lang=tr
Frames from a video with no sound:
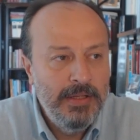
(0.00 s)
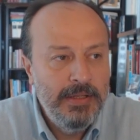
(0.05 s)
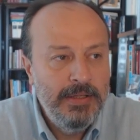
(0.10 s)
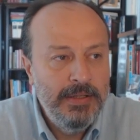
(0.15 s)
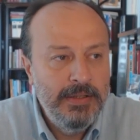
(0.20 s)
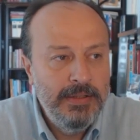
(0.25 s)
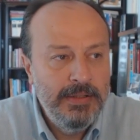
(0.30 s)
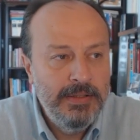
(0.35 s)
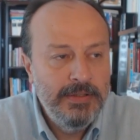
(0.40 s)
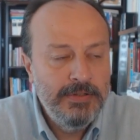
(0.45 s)

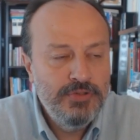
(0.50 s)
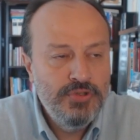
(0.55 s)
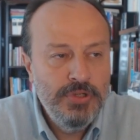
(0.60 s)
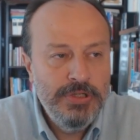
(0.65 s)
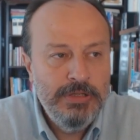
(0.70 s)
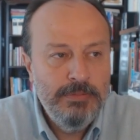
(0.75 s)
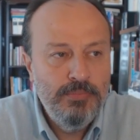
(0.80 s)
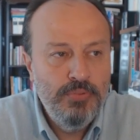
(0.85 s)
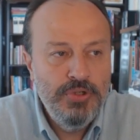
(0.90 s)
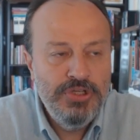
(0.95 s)
E,
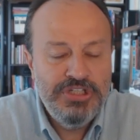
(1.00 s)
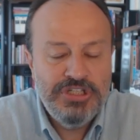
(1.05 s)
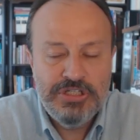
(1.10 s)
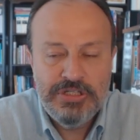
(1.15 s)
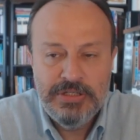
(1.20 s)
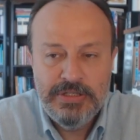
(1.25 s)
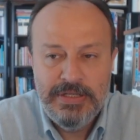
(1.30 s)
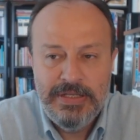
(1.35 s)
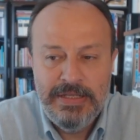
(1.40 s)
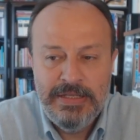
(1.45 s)
çünkü bu
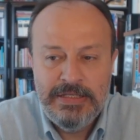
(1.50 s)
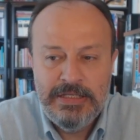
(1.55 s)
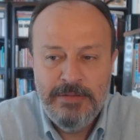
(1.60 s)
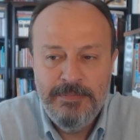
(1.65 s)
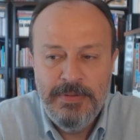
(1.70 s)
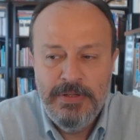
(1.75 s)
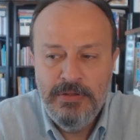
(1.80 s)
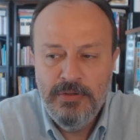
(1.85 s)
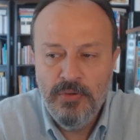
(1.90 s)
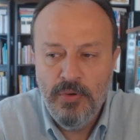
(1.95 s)
iş
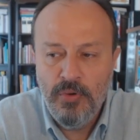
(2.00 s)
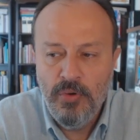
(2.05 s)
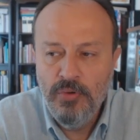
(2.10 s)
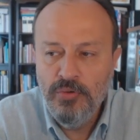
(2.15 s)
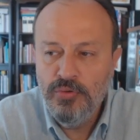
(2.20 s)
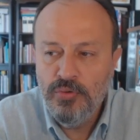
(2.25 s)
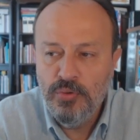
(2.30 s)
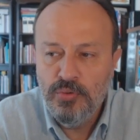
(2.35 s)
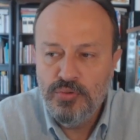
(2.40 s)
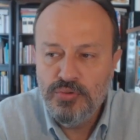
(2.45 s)

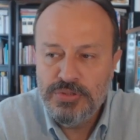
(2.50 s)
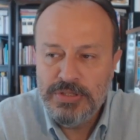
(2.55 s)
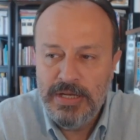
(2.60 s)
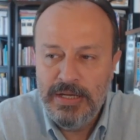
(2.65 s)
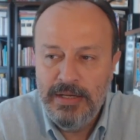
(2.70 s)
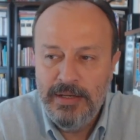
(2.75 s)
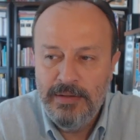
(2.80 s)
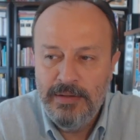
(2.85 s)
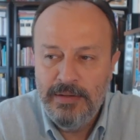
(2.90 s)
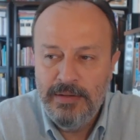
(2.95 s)

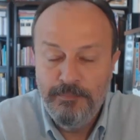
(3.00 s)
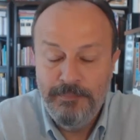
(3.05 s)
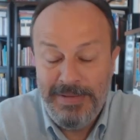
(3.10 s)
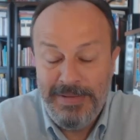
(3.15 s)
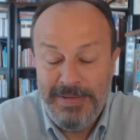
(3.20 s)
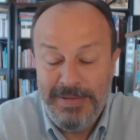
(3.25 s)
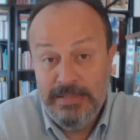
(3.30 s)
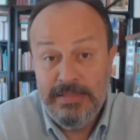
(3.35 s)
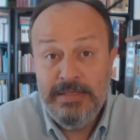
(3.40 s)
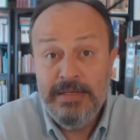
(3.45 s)
2019'a
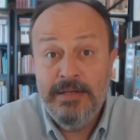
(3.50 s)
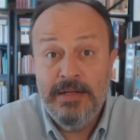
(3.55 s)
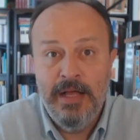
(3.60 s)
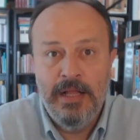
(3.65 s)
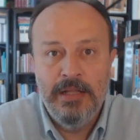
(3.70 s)
belli ki